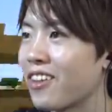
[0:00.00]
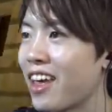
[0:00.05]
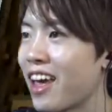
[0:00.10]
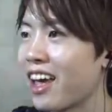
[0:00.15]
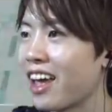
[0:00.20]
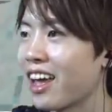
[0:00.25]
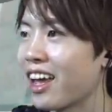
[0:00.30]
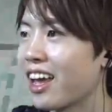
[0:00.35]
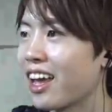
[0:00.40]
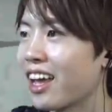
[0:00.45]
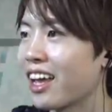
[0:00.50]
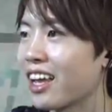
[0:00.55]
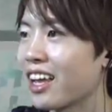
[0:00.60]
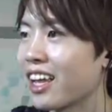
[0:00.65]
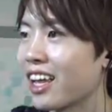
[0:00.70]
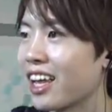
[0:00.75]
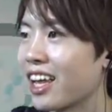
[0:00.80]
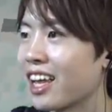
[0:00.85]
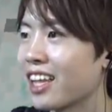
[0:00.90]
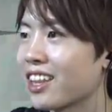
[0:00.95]
うね
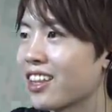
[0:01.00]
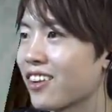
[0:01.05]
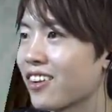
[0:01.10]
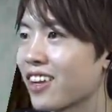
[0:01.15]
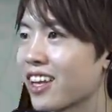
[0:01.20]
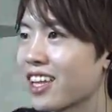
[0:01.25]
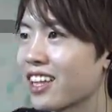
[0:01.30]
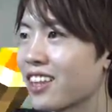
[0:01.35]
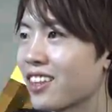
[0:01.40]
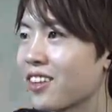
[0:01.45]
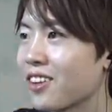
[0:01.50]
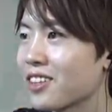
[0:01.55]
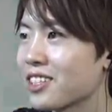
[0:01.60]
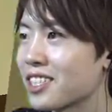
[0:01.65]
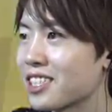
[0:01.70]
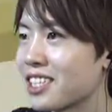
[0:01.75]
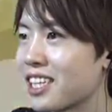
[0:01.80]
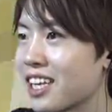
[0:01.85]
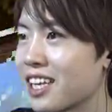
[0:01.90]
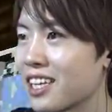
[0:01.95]
えっ、ー、とゲット
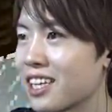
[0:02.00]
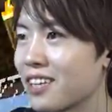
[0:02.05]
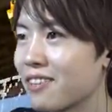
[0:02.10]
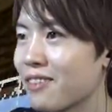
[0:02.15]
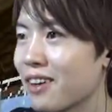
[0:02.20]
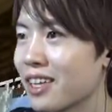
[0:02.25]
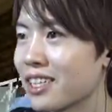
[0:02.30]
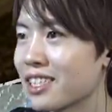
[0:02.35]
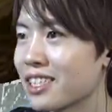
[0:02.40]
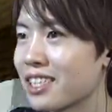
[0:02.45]
してきま